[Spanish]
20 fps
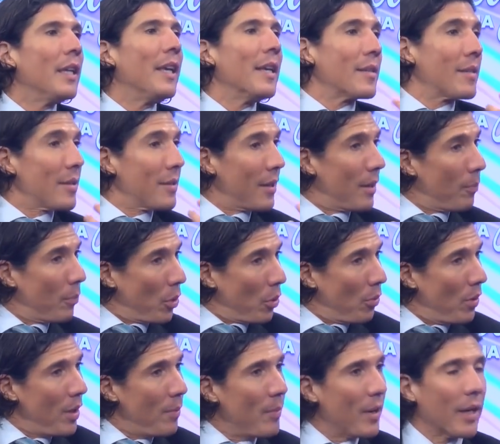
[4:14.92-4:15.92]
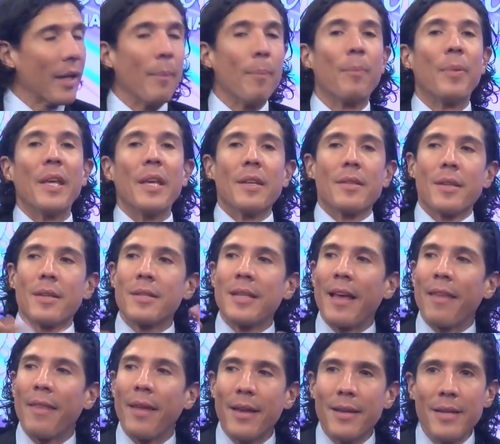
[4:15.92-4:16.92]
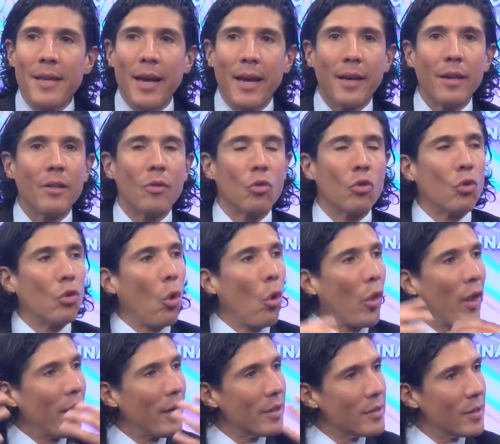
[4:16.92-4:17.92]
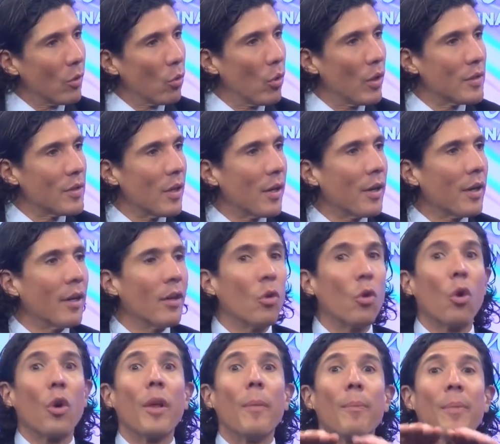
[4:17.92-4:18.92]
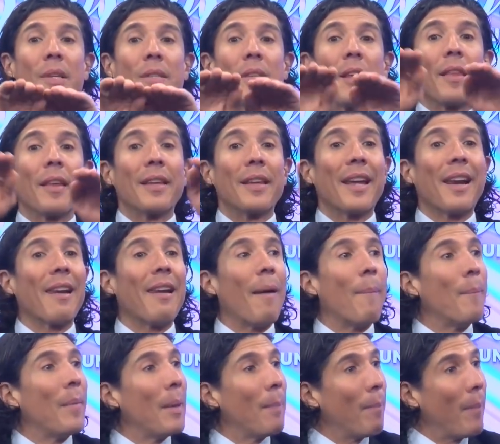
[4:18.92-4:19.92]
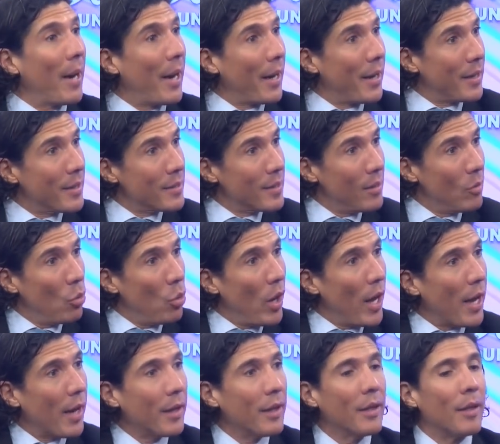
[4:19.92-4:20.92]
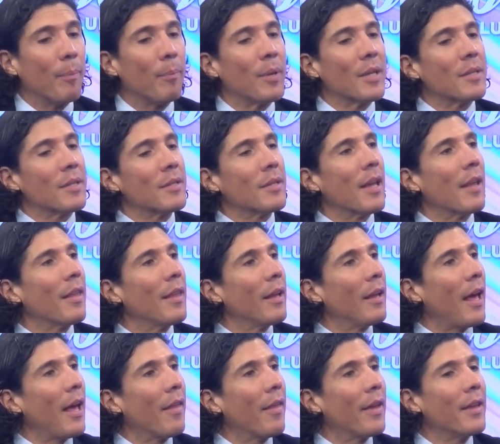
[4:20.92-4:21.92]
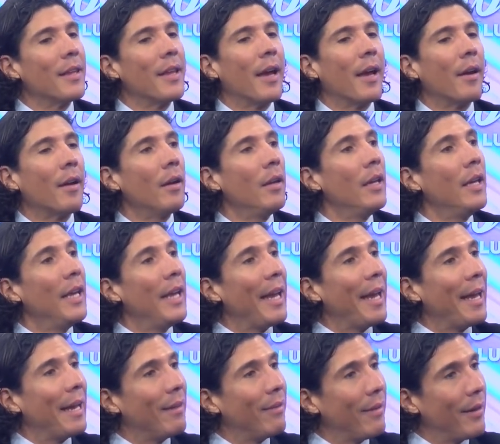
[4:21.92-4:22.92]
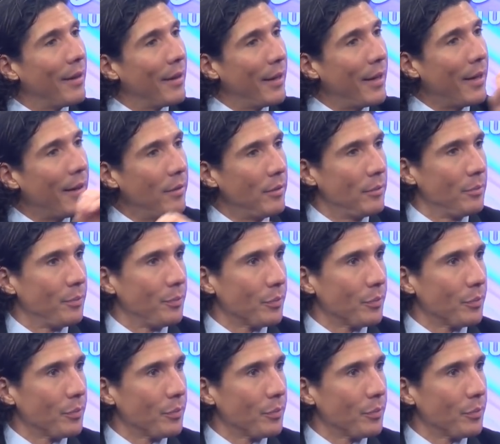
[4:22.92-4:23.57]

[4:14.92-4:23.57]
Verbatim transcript: Y ese es el problema, que empiezas a dañar todas las células de alrededor, empiezas a dañar la membrana celular y empiezas a, dañar el DNA.